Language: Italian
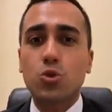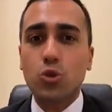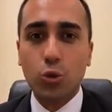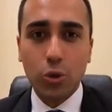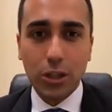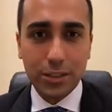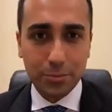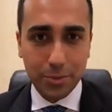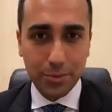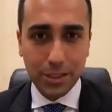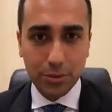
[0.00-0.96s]
solo
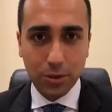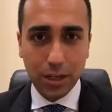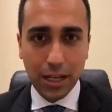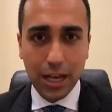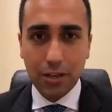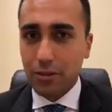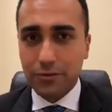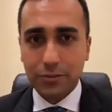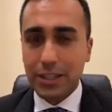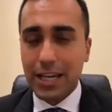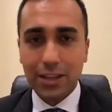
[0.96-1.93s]
adempimento all'anno a
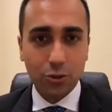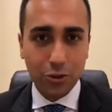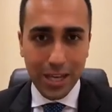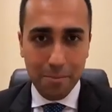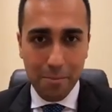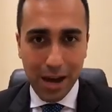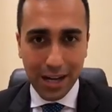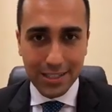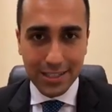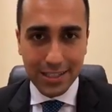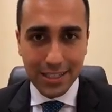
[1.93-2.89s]
fine anno e
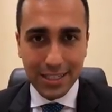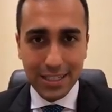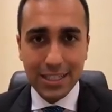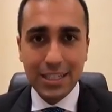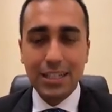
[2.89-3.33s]
basta,